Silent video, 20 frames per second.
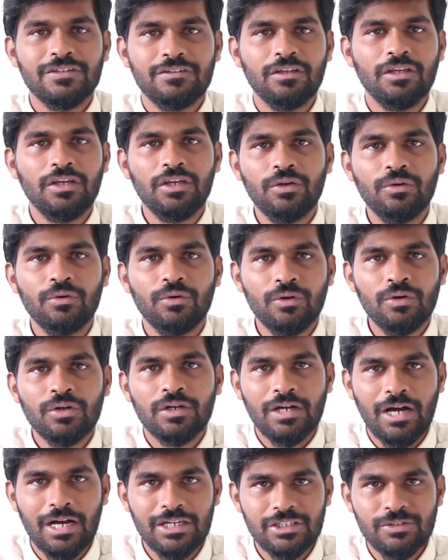சிஇஓ e
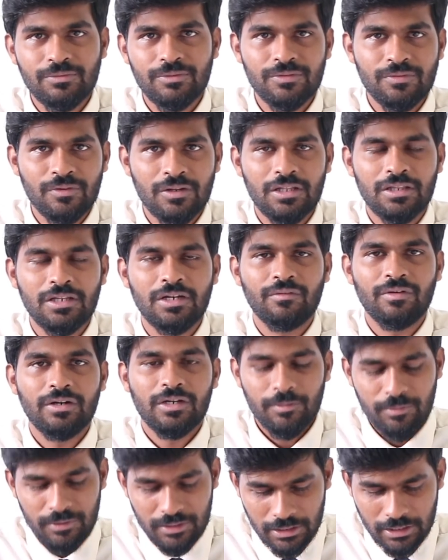காசி விஸ்வநாதன்
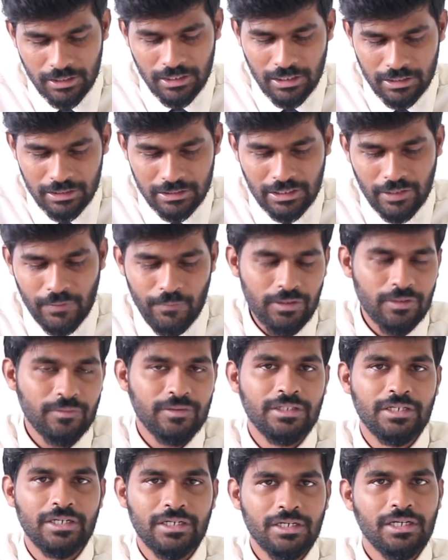அவர்களிருந்து அந்த தகவல்
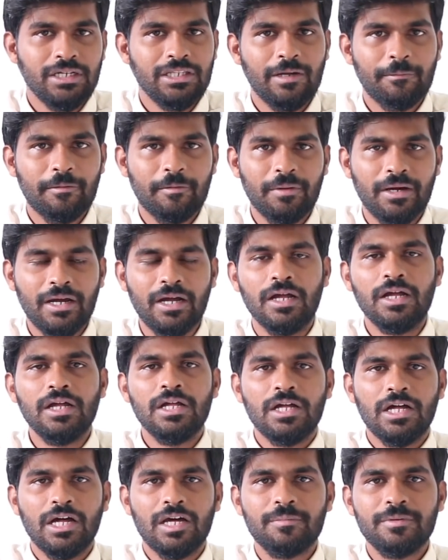வந்திருக்கு அதுக்கப்புறமாக
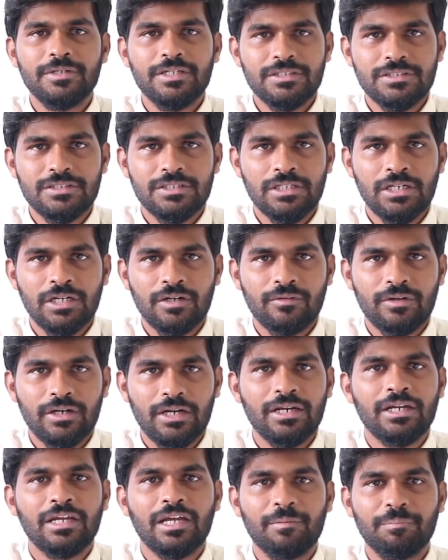ஹர்பஜன் சிங்
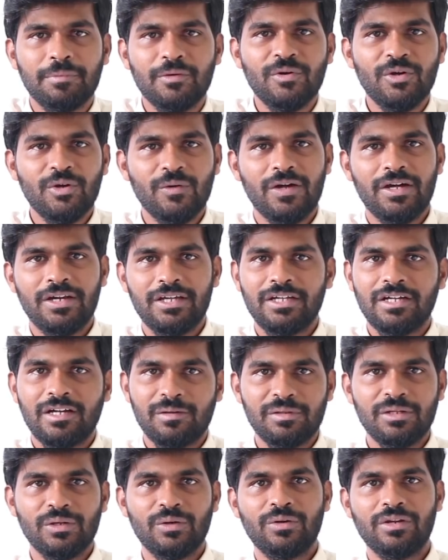அவர்கள் எப்போ வருவார்
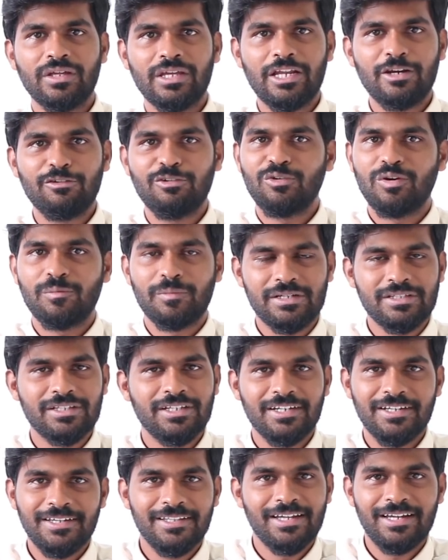அப்படிங்கிற ஒரு கேள்வி இவங்க
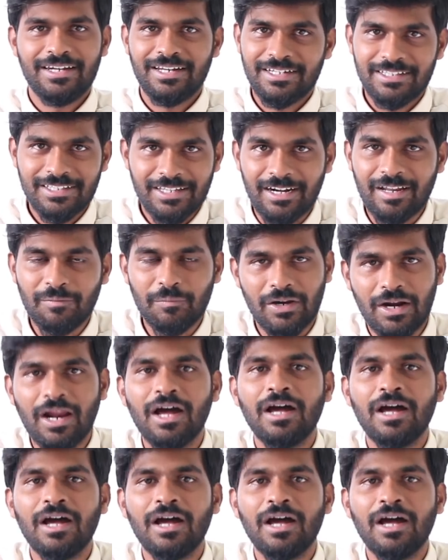மனசில் இருக்குதா இல்லையான்னு தெரியல பட்